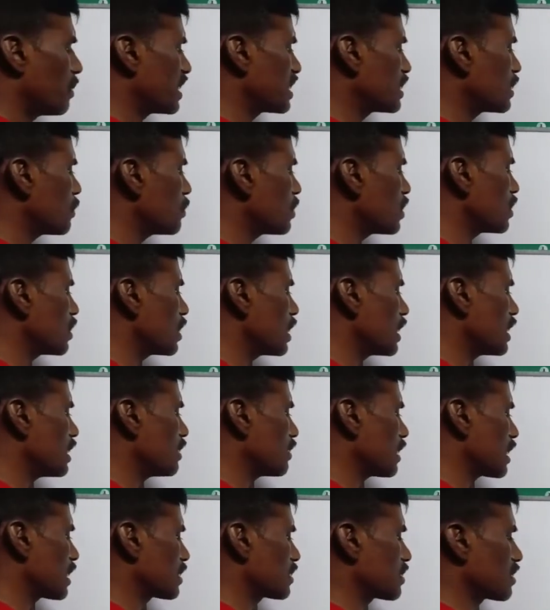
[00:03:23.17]
బంధంలో
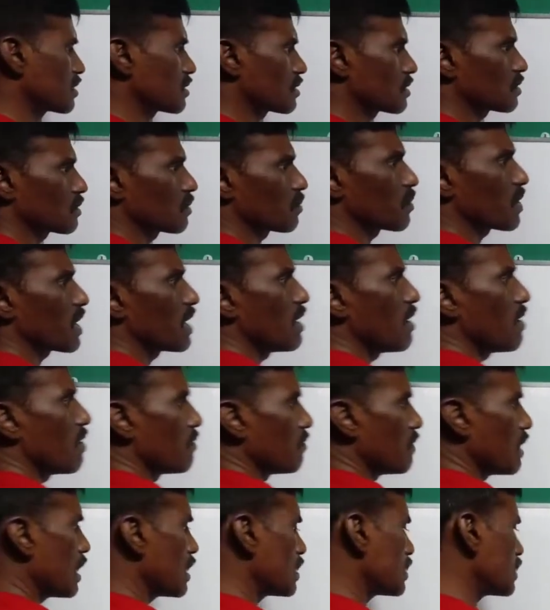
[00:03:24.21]
లేని ఎలక్ట్రాన్స్
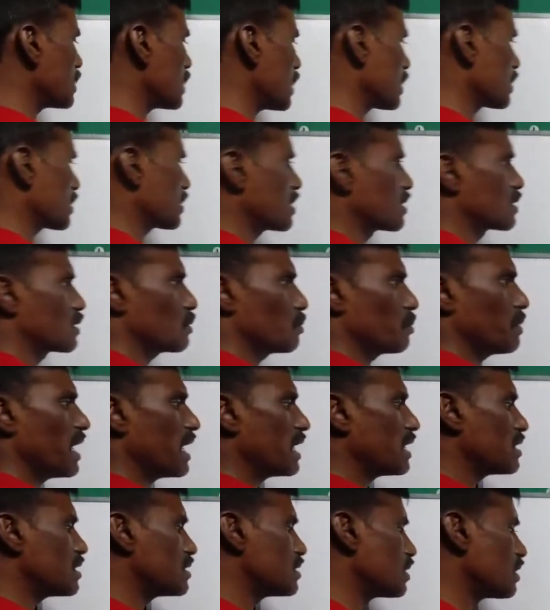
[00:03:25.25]
వేలన్స్ ఎలక్ట్రాన్స్
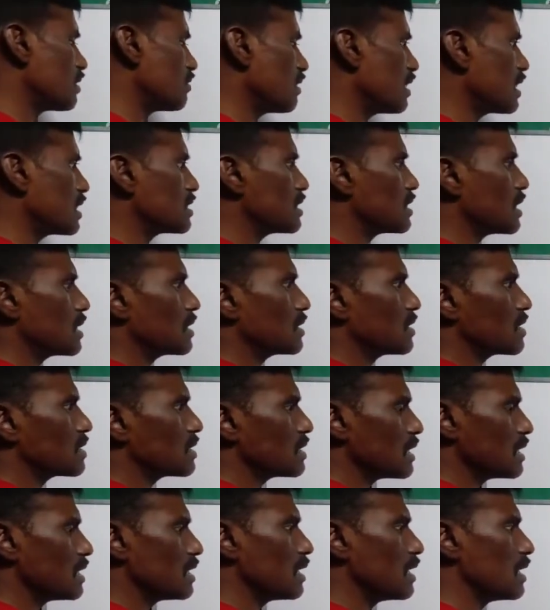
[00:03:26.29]
మ్యాంగనీస్ యొక్క వేలన్స్
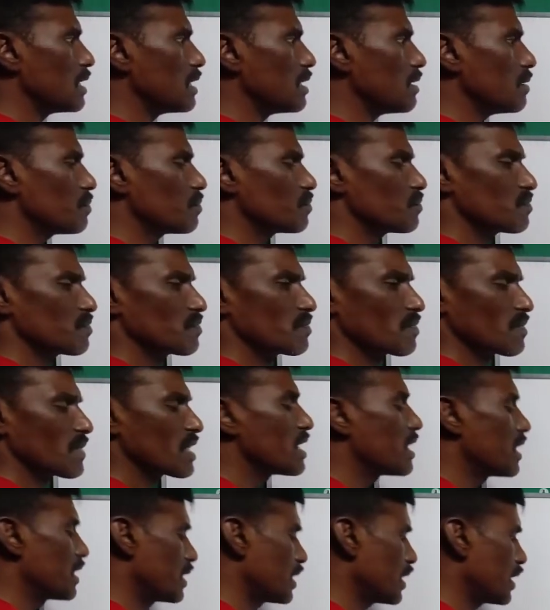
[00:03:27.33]
ఎలక్ట్రాన్స్ ఎన్ని నేనా
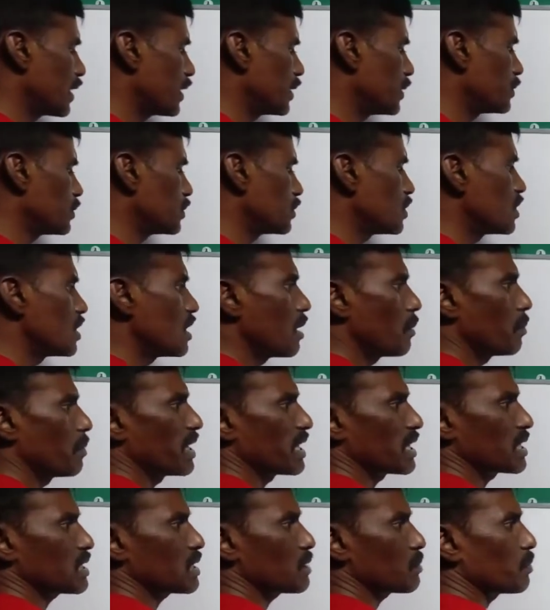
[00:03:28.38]
ఏడు
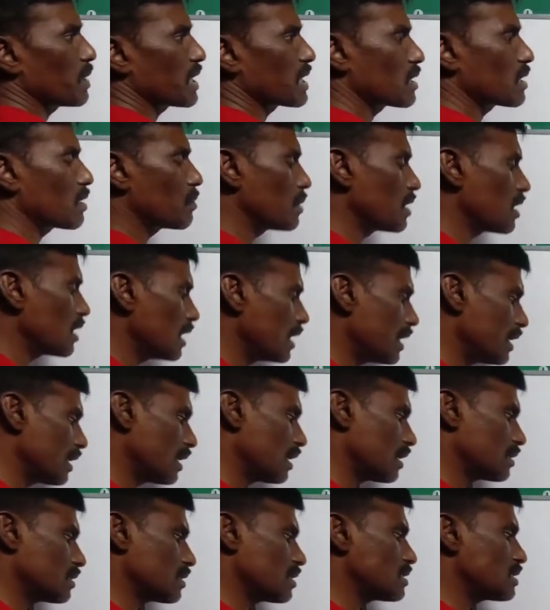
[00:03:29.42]
మైనస్ బంధంలో లేని
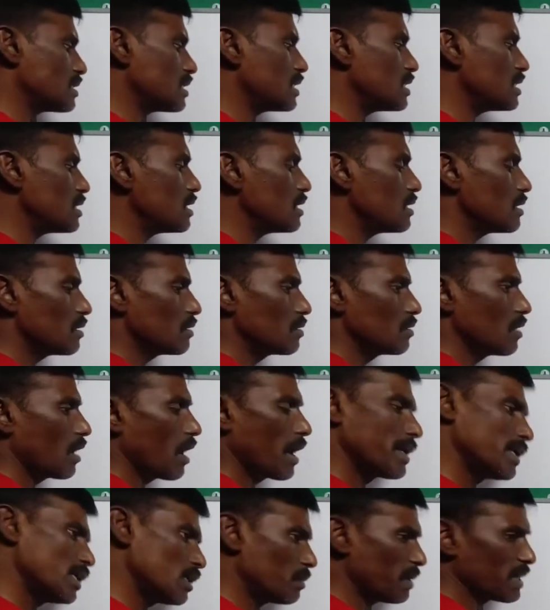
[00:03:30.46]
ఎలక్ట్రాన్స్ ఎన్ని
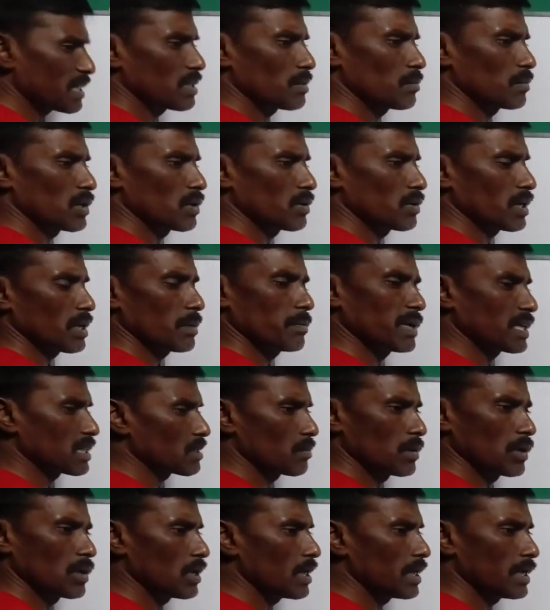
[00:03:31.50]
అన్ని బంధంలో ఉన్నాయి
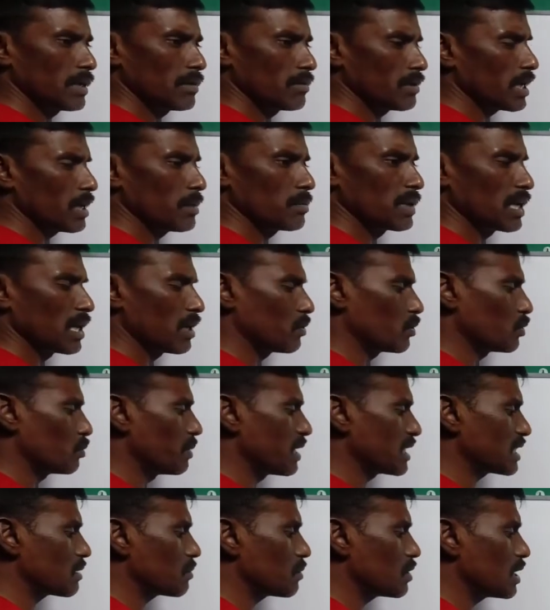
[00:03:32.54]
బంధంలో లేని ఏం లేవు
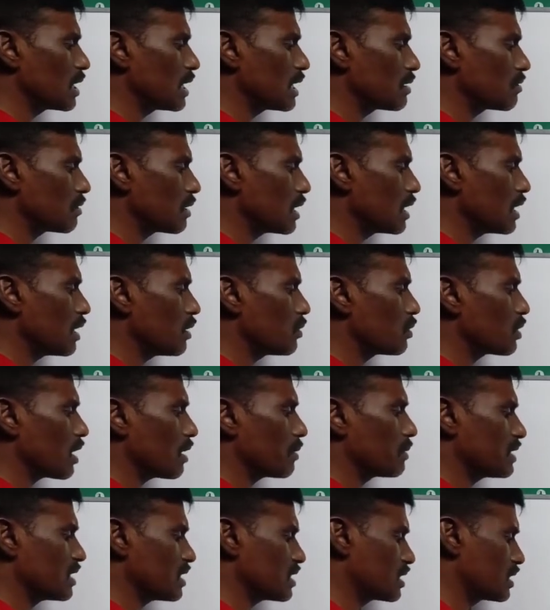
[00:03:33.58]
బంధంలో లేని లేవు
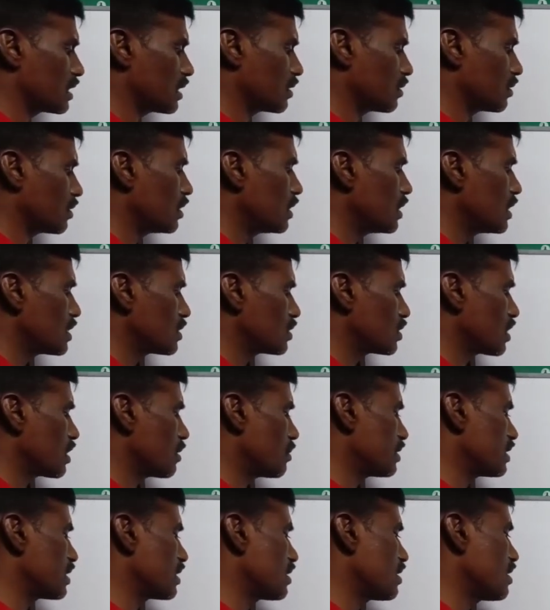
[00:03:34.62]
కాబట్టి జీరో సో
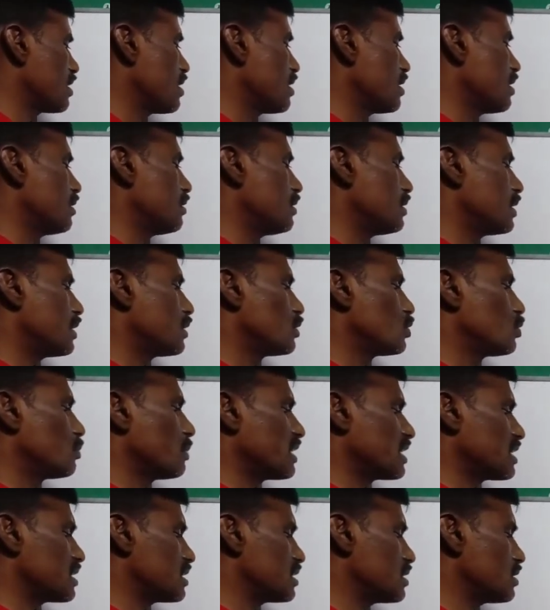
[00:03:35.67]
కాబట్టి ఏడు
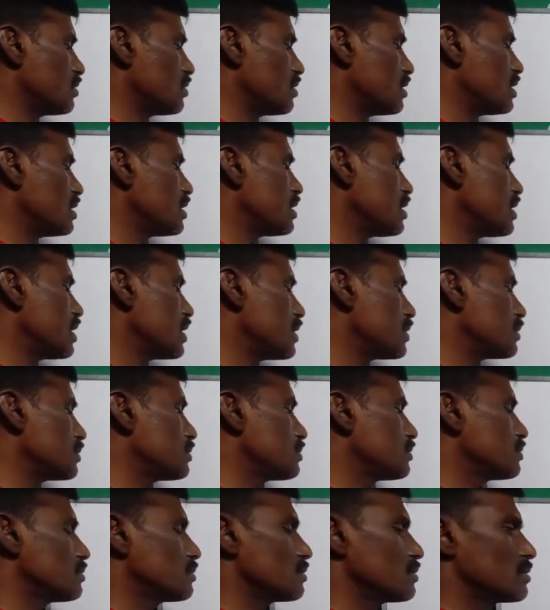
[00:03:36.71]
మైనస్ జీరో అంటే ఏడు
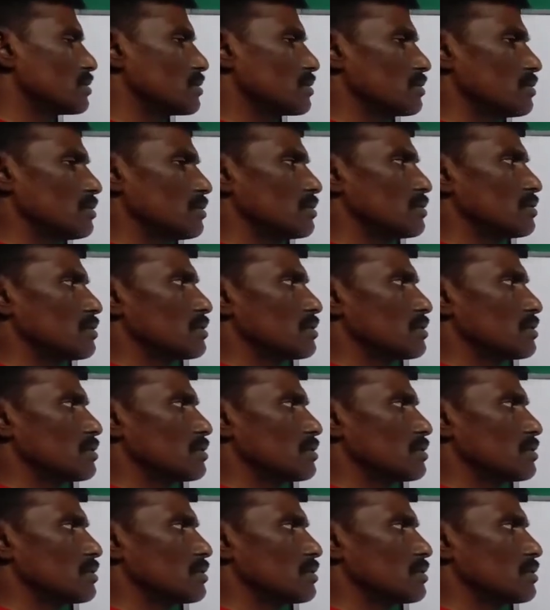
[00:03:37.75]
సో